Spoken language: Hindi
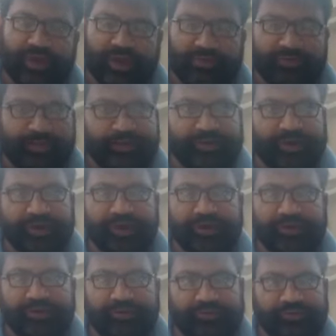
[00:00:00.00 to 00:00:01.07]
आपका
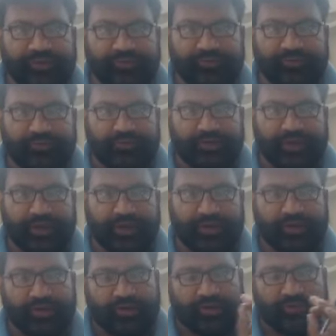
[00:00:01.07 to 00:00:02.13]
टारगेट अचीव हो जाए
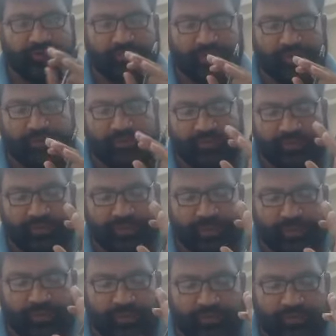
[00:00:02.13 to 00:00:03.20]
फौरी तौर
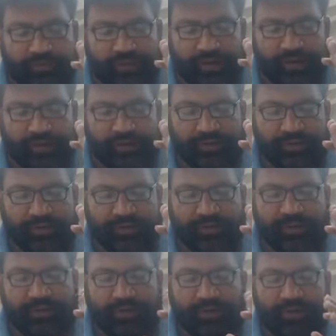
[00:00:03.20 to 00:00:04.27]
पर रुक जाएं
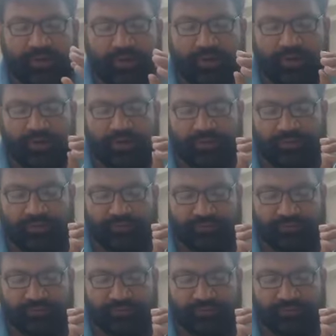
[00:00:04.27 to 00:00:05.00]
और